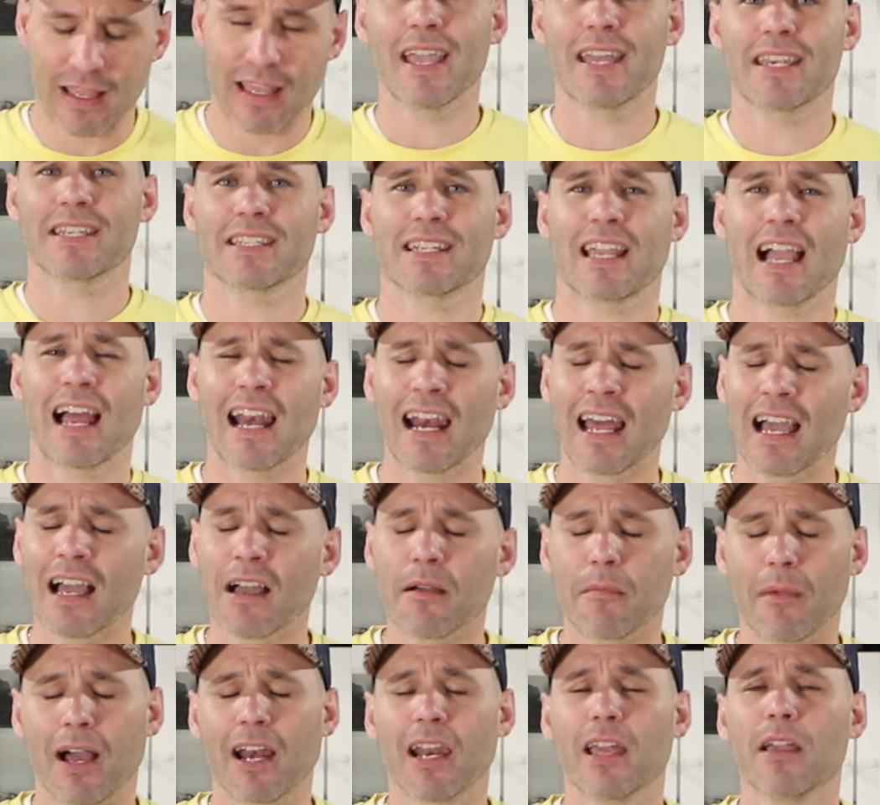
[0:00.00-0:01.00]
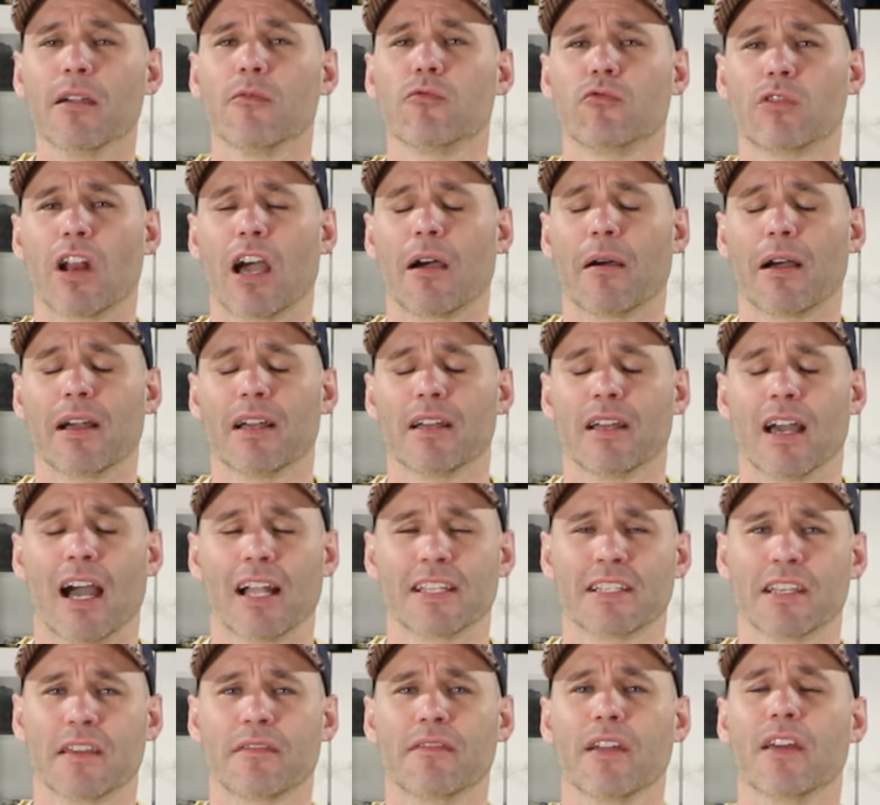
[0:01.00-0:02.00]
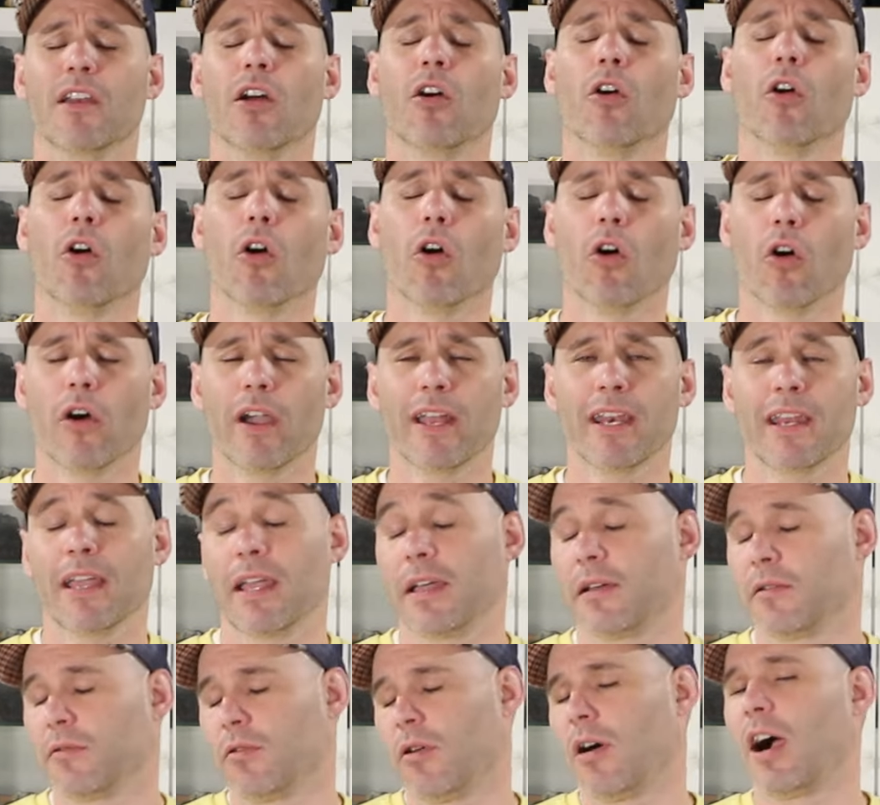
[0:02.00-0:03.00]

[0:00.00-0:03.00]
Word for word: Escala, ¿vale? Una H0 o N.